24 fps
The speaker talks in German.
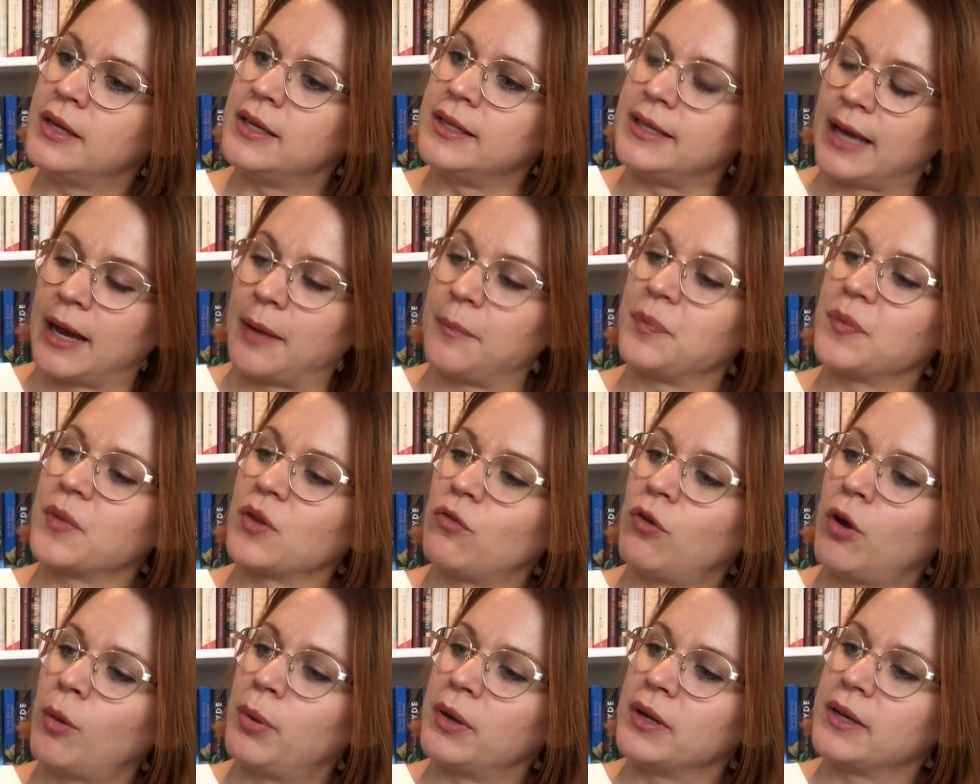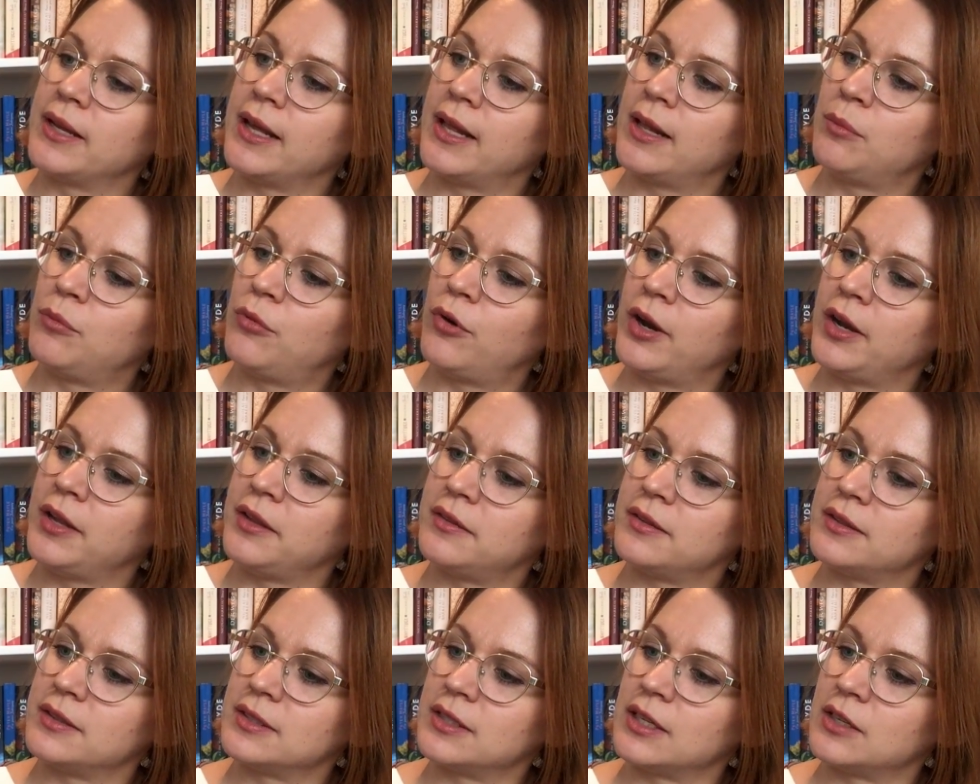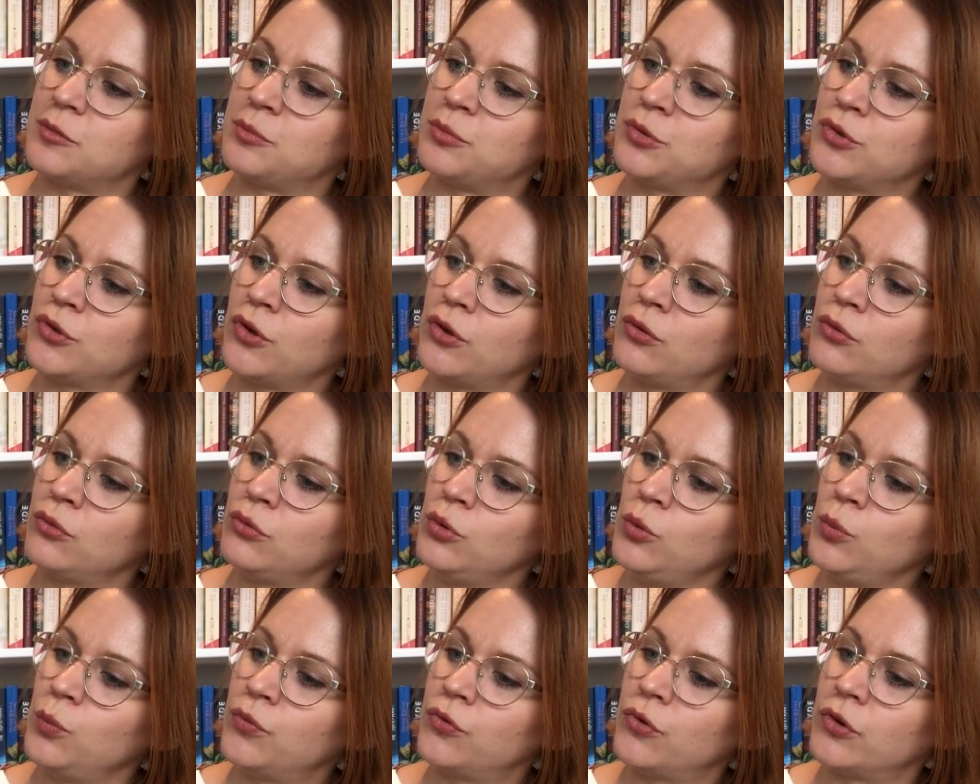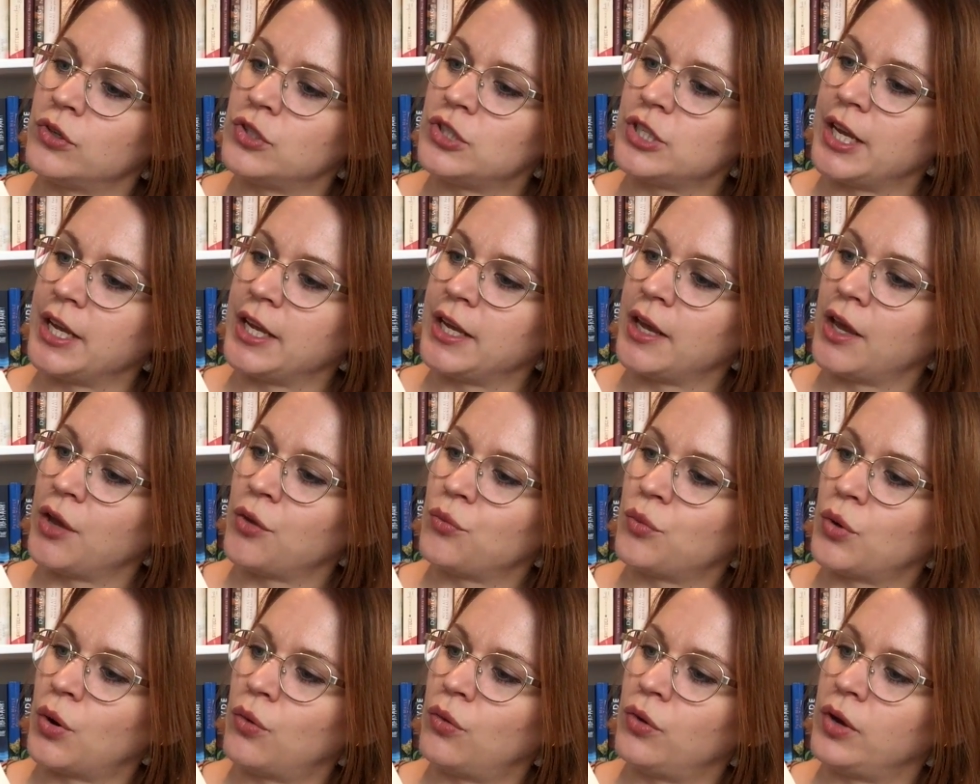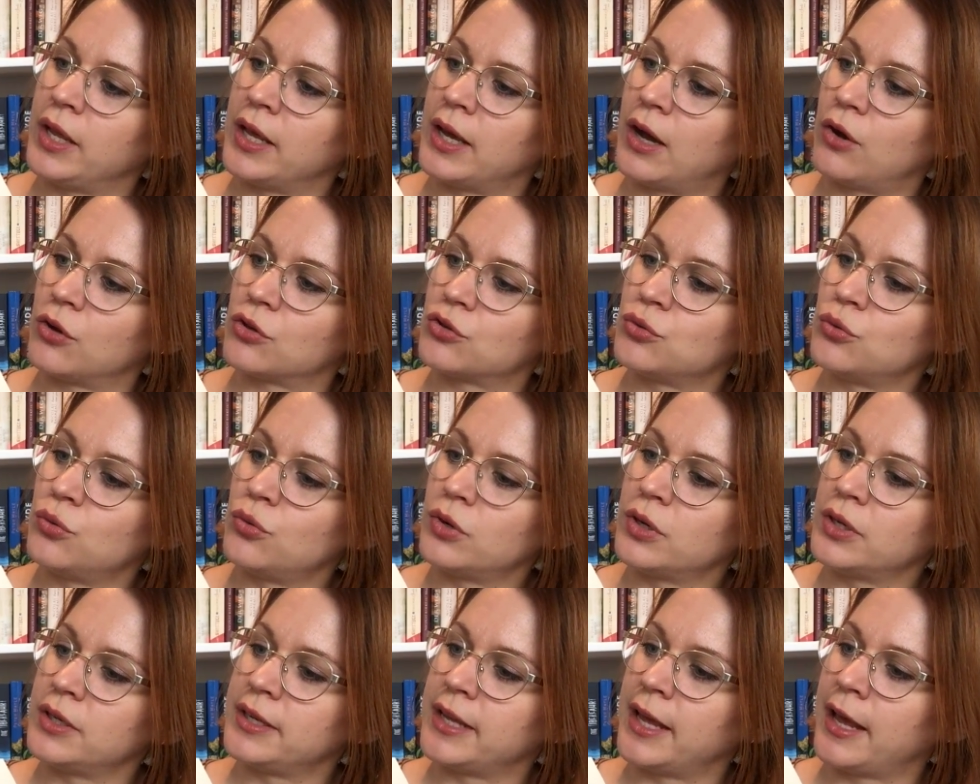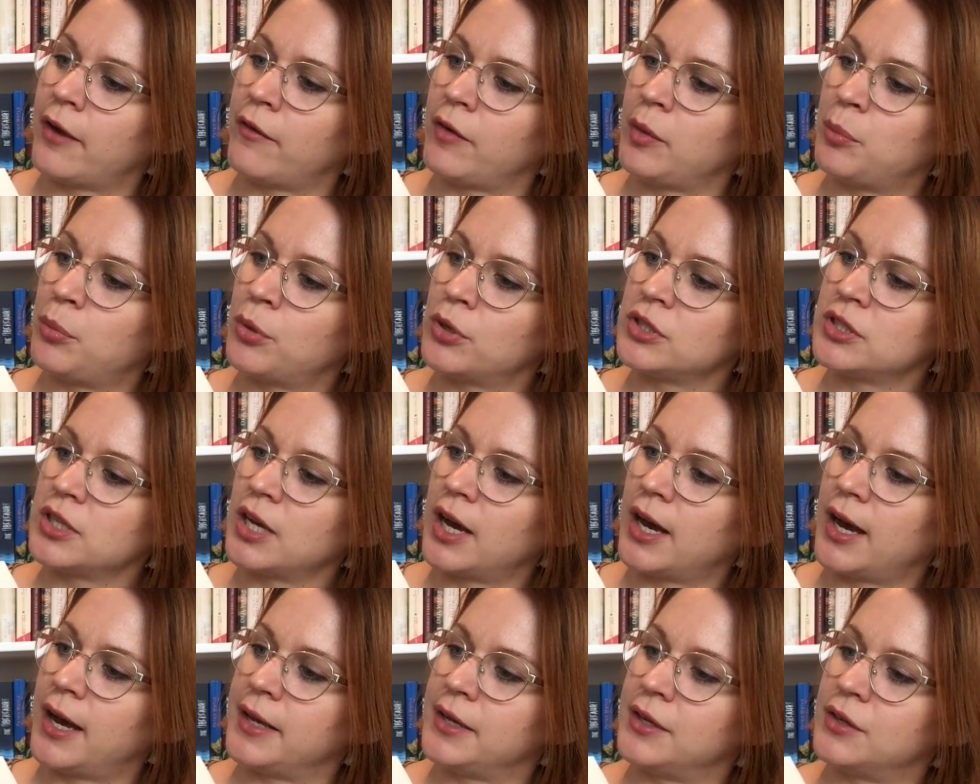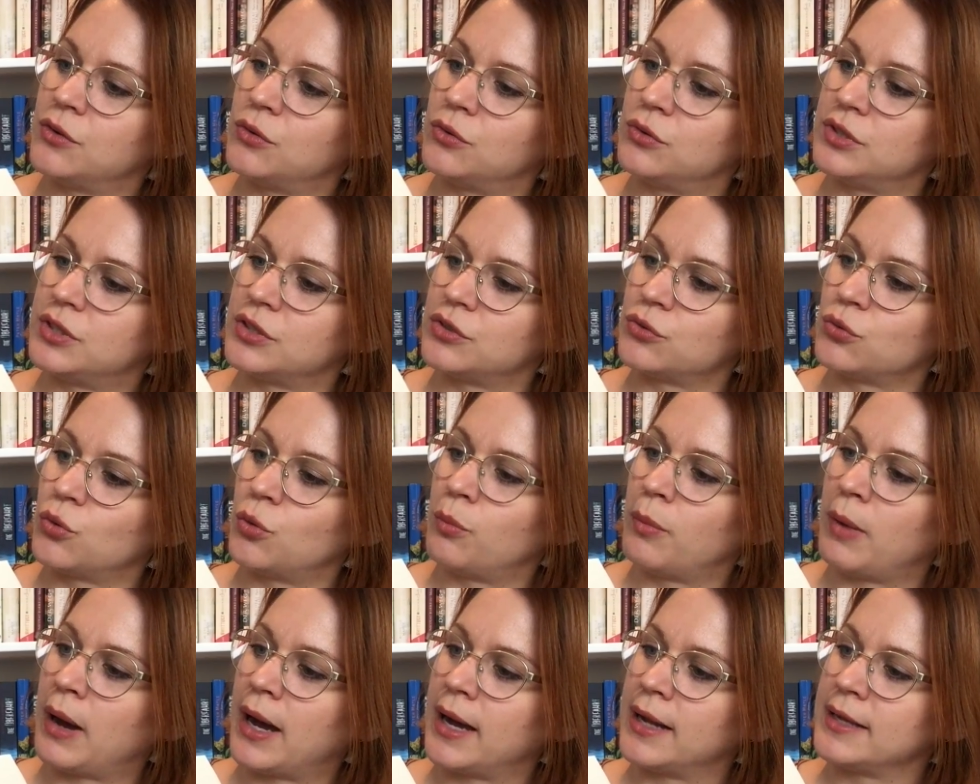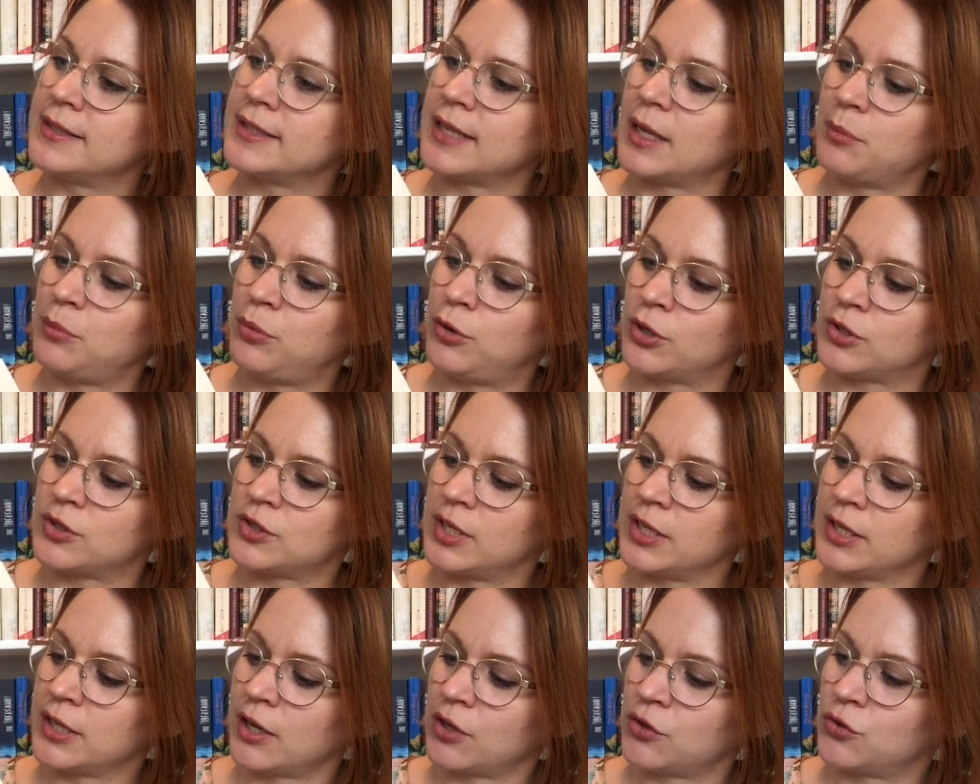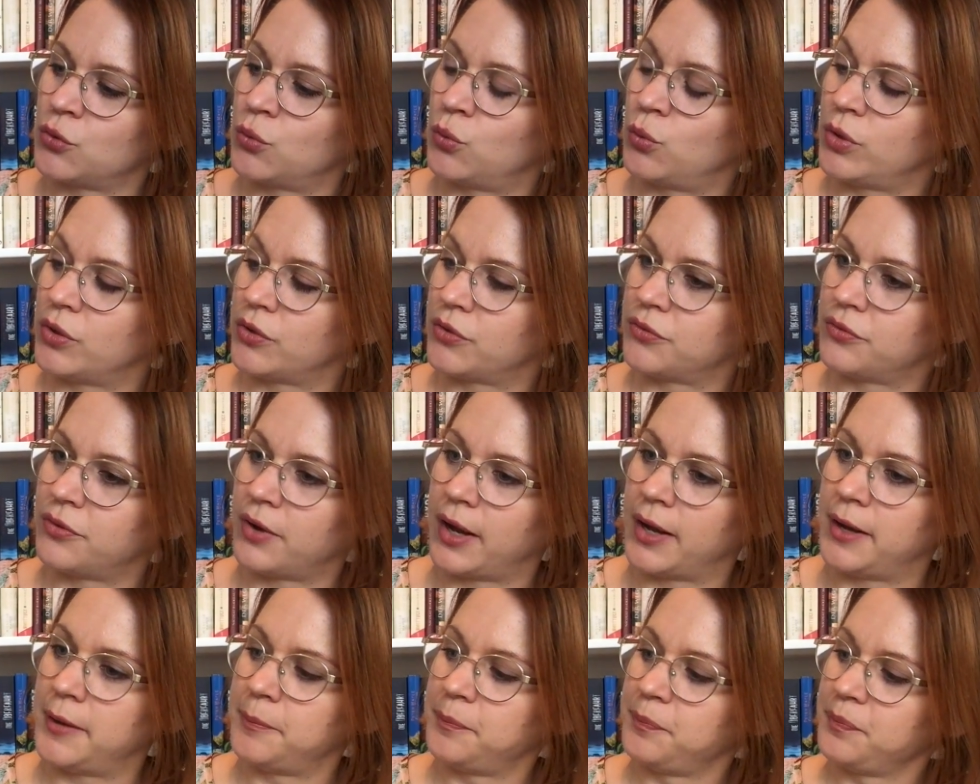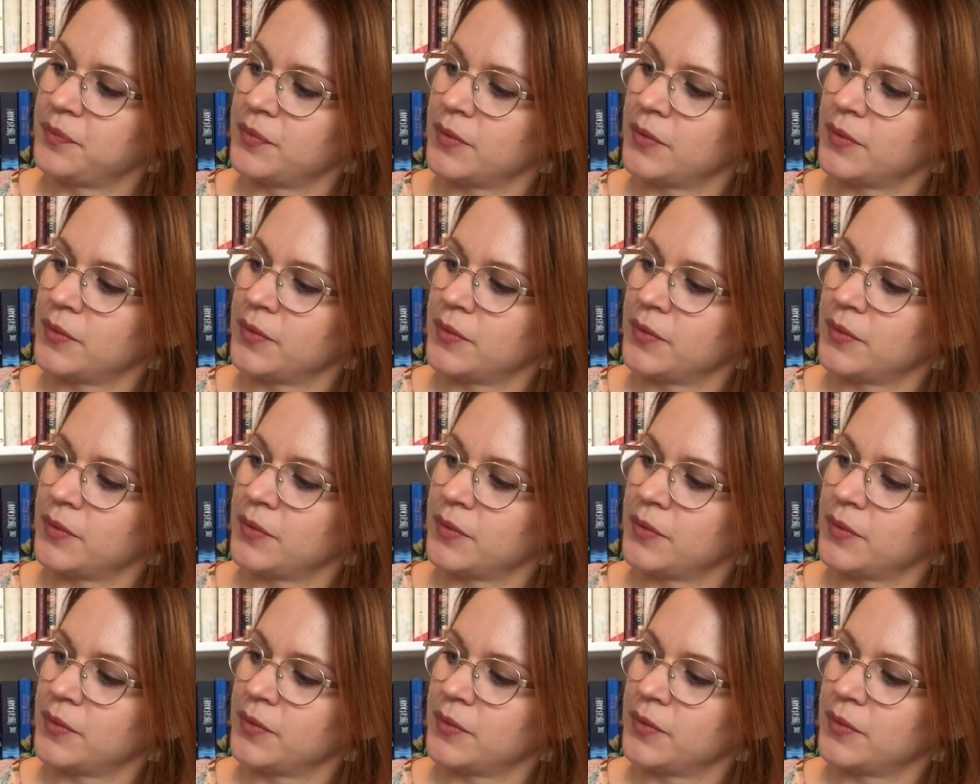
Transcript: Ja, Robert Galbraith ist das Pseudonym von J.K. Rowling, Autorin der Harry Potter-Reihe und des Romans Ein plötzlicher Todesfall.